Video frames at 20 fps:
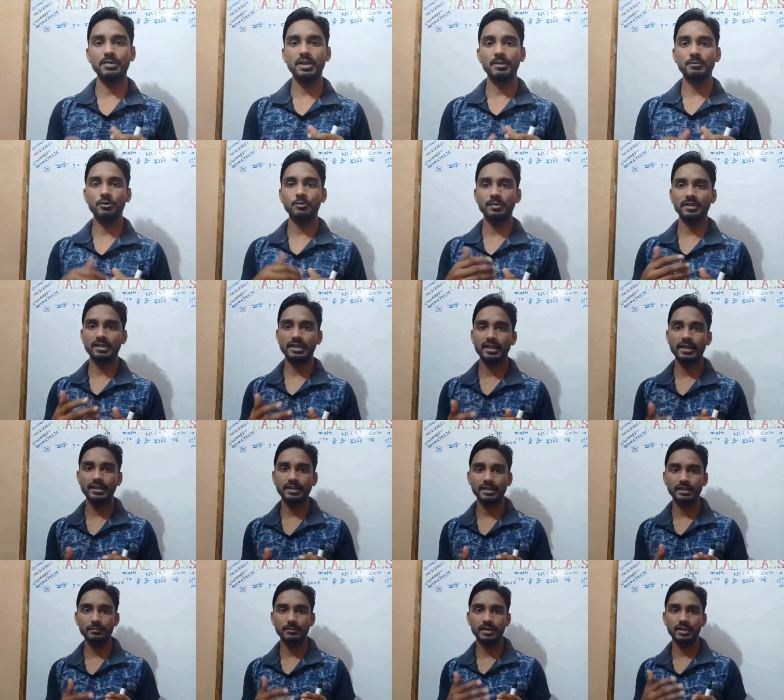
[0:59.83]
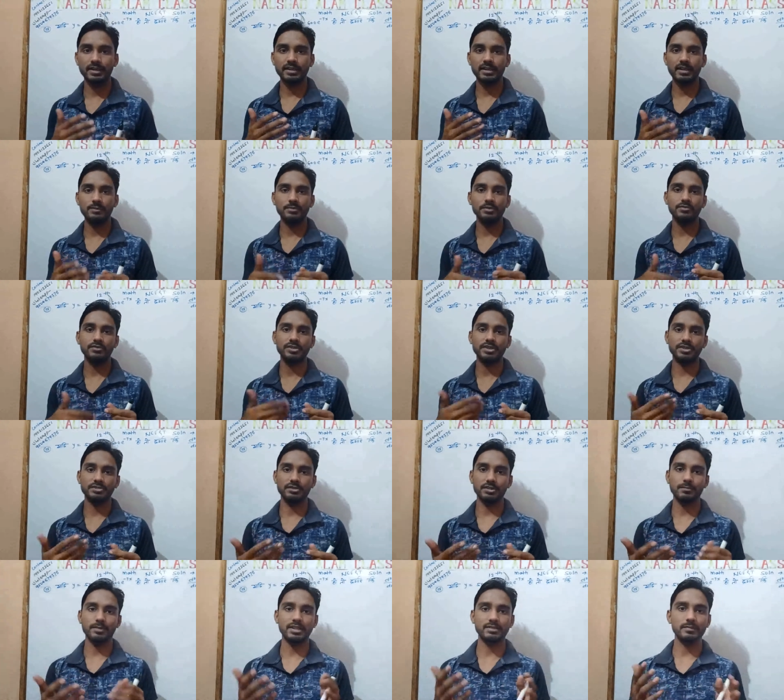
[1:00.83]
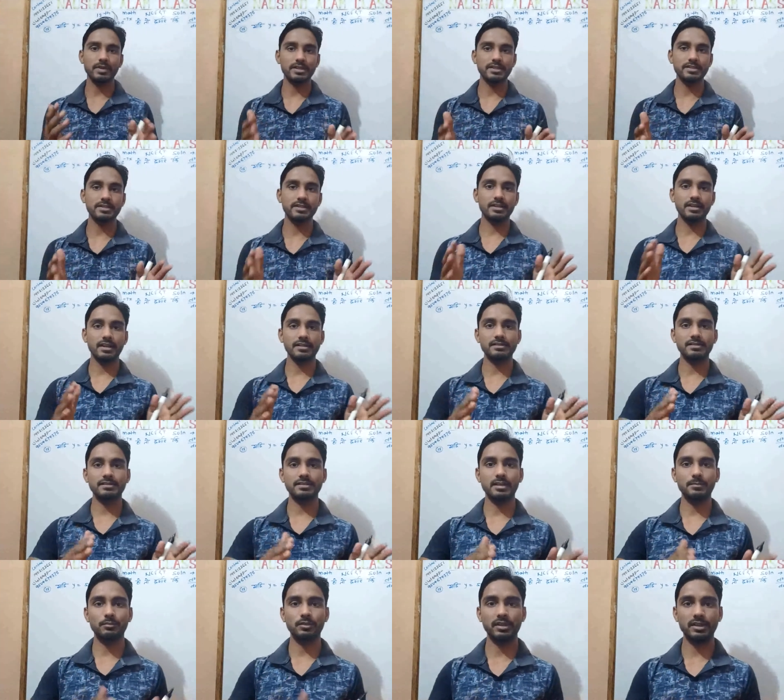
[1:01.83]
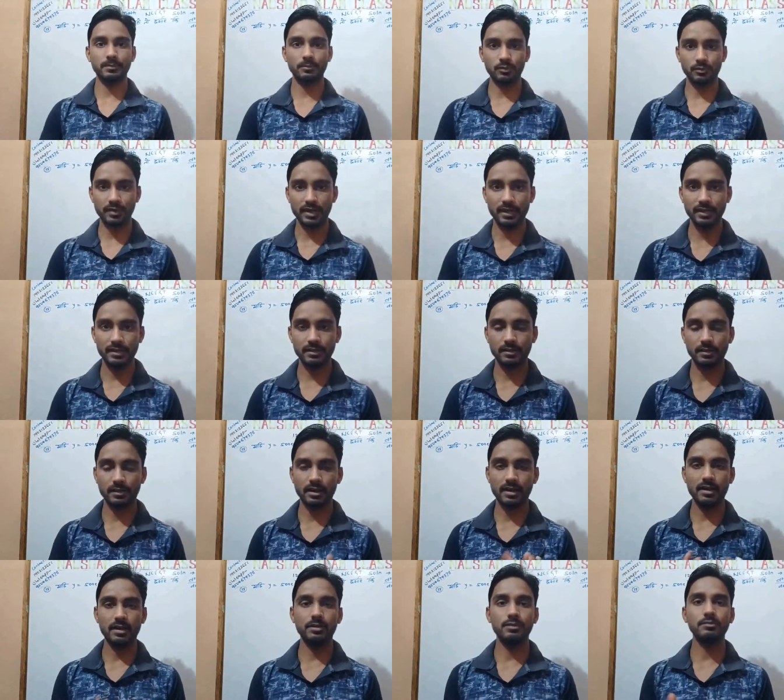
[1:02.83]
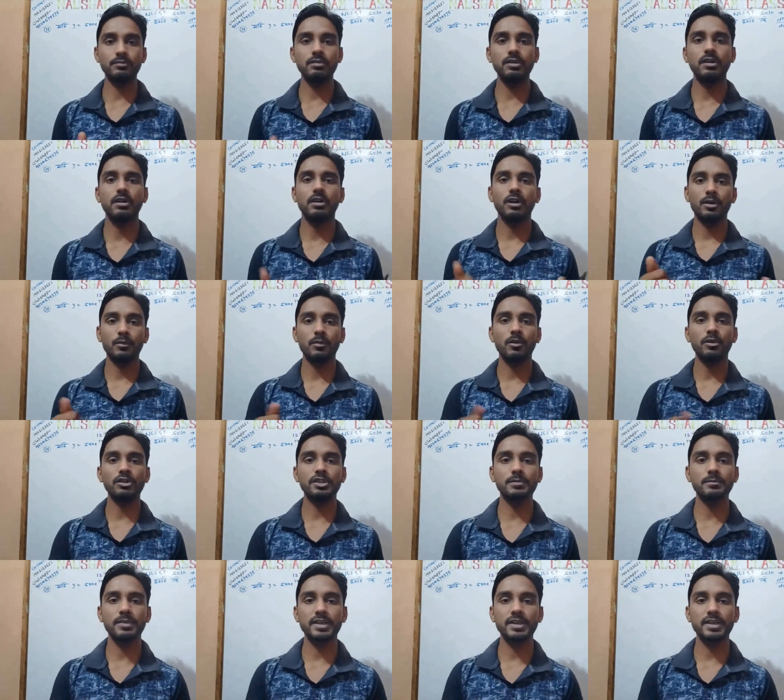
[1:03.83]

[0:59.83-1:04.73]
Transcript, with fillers: पे आपको पता है कि मैं यहाँ पे फिजिक्स और मैथमेटिक्स की क्लासेज आपके लिए प्रोवाइड करा रहा हूँ और बहुत ही